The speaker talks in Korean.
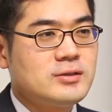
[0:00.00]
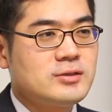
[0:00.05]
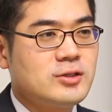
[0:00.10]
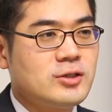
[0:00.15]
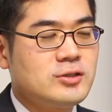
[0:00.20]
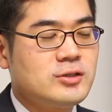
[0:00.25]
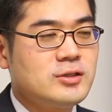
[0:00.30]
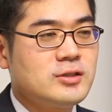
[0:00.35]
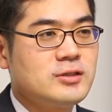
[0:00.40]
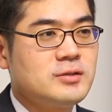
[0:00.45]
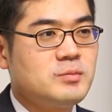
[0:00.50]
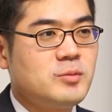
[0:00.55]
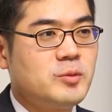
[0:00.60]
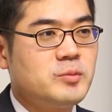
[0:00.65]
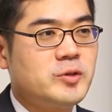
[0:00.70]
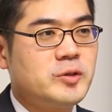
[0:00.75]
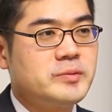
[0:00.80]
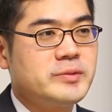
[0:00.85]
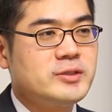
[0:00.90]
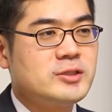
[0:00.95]
저는
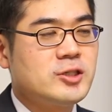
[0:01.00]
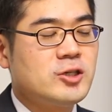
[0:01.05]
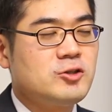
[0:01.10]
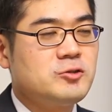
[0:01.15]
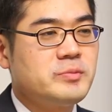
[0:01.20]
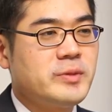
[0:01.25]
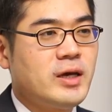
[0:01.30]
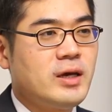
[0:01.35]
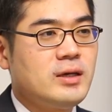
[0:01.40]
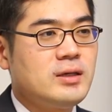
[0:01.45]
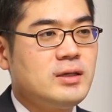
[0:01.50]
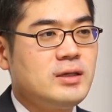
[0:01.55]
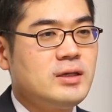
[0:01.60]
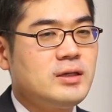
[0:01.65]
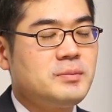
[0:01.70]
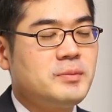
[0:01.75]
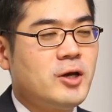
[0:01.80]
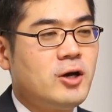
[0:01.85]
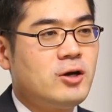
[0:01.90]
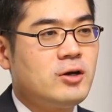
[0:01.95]
법무법인 세움의
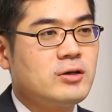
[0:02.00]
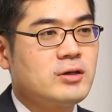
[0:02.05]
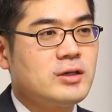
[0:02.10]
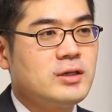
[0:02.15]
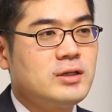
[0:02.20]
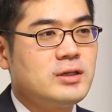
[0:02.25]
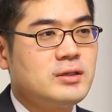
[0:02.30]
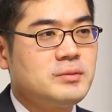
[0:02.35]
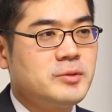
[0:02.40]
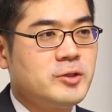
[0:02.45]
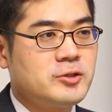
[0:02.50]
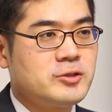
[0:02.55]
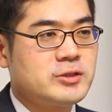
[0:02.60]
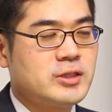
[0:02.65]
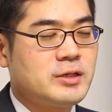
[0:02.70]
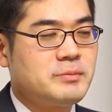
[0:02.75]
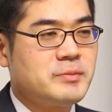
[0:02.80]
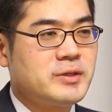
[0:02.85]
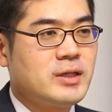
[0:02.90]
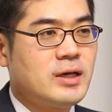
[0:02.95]
이병일
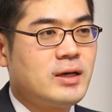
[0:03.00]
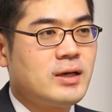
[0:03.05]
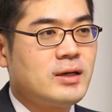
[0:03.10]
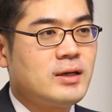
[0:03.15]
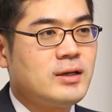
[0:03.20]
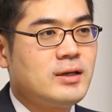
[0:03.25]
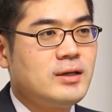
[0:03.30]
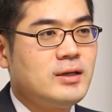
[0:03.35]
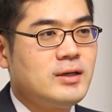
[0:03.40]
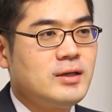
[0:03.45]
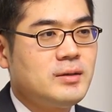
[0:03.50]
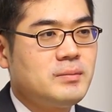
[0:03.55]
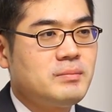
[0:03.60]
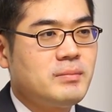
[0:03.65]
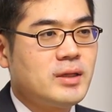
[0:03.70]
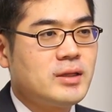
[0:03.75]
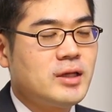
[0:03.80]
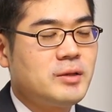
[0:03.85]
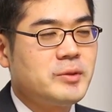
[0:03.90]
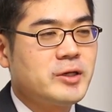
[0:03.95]
변호사입니다.
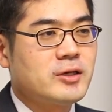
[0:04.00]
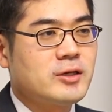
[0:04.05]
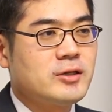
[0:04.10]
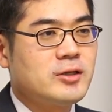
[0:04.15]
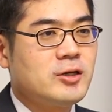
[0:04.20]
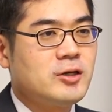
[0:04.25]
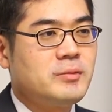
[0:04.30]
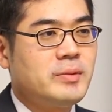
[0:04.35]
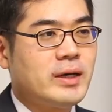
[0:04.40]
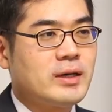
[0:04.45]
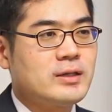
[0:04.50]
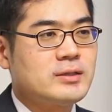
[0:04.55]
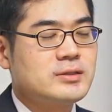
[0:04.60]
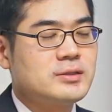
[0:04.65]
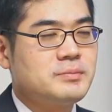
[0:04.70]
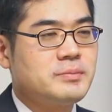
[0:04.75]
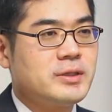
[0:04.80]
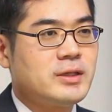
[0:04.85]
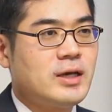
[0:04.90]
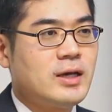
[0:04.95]
만나 뵙게 되어
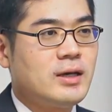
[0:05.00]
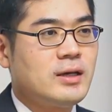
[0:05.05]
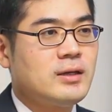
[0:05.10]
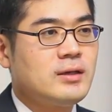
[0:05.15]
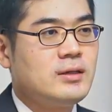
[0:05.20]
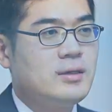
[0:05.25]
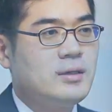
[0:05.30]
반갑습니다.